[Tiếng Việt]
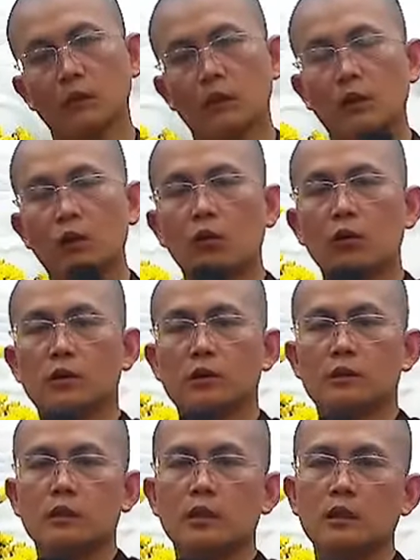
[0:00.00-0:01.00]

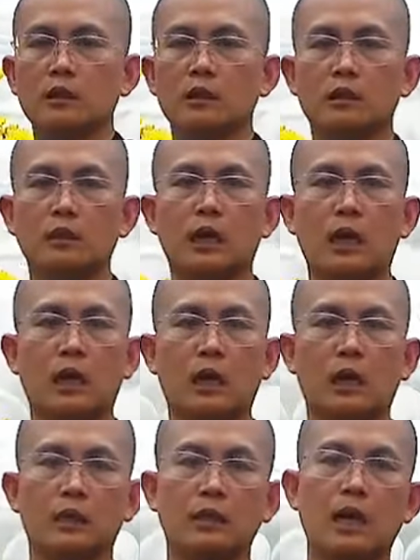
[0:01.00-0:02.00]
Ngồi thiền
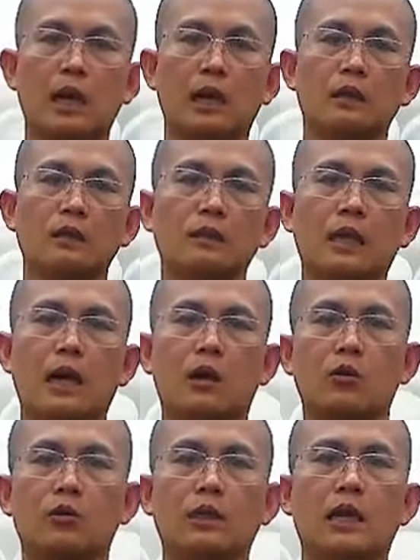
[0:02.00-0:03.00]
là đang
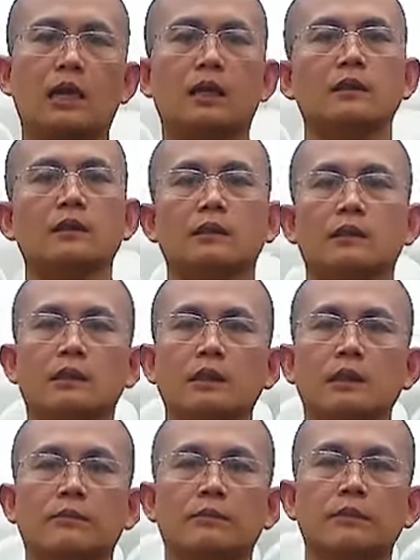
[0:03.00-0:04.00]
tạo ra thiện
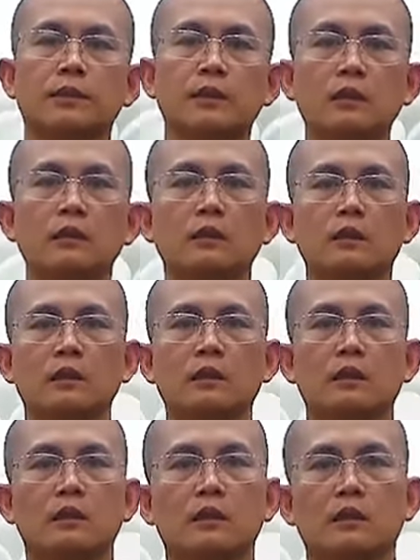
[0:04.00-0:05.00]
nghiệp lớn.
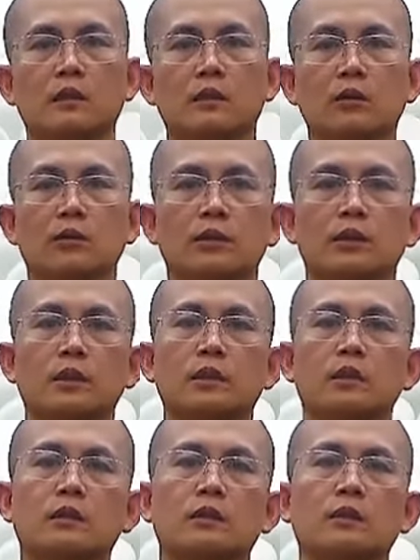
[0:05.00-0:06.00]
Ngồi
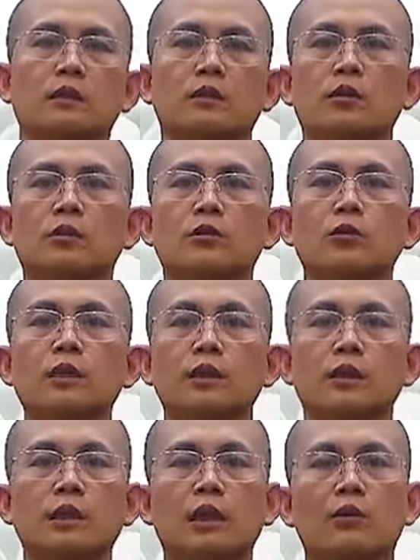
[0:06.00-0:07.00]
thiền thì nó còn tùy
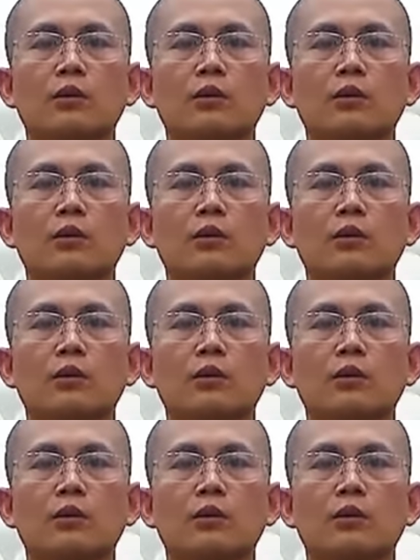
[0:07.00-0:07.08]
theo